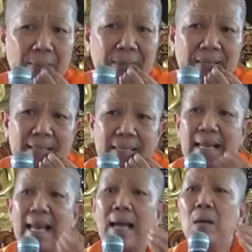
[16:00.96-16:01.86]
วามเป็นจริง
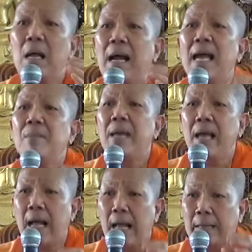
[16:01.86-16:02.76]
แล้วให้ไป
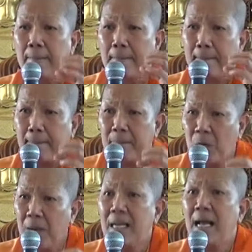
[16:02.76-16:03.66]
อ่าน
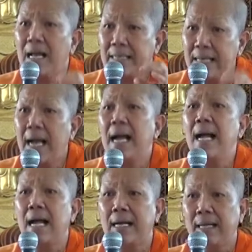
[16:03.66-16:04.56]
ย่อหน้าที่
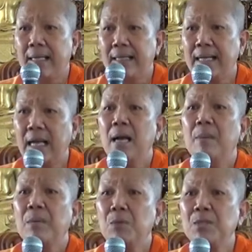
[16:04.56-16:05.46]
5นะคะ
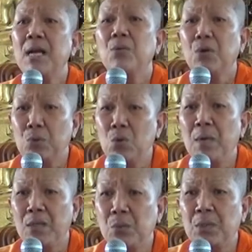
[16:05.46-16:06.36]
พระพุทธเจ้าก็รู้
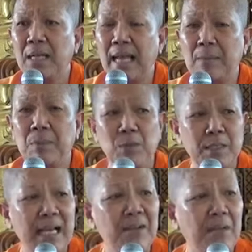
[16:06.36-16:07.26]
เหมือนคุณนั่นแหละ พระพุทธ
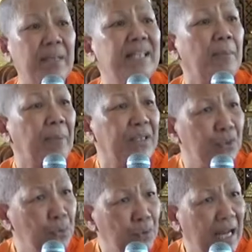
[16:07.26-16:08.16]
เจ้าเนี่ยเป็นสัพพัญ
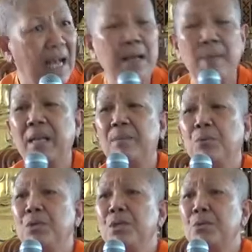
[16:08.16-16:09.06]
ญูนะเป็น
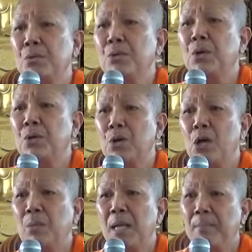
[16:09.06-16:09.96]
ผู้ที่รู้โดยร
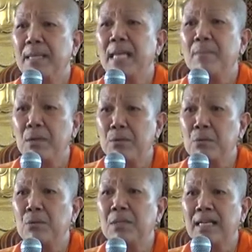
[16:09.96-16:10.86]
อบ ไม่ใช่ไม่
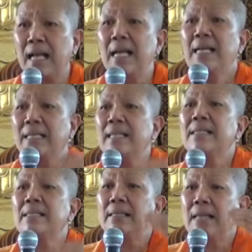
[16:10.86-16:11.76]
รู้นะคะท่าน
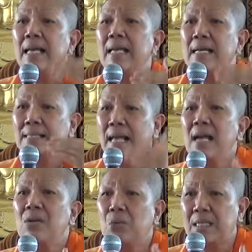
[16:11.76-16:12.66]
จึงได้สร้า
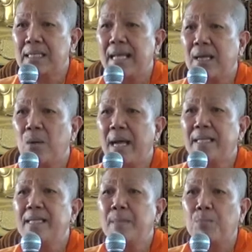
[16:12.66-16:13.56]
งกลไกเอาไว้
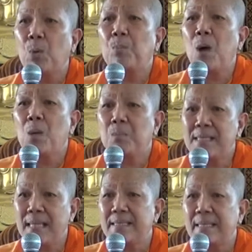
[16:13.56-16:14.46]
ที่จะปกป้องพ
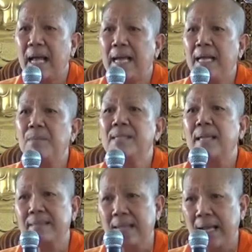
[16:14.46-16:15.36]
ระศาสนาให้พระ
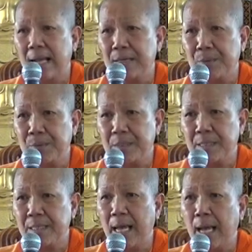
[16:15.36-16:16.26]
ศาสนาอายุยื
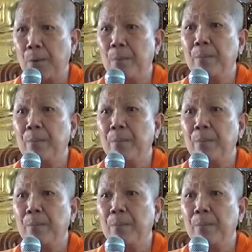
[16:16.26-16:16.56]
นยาว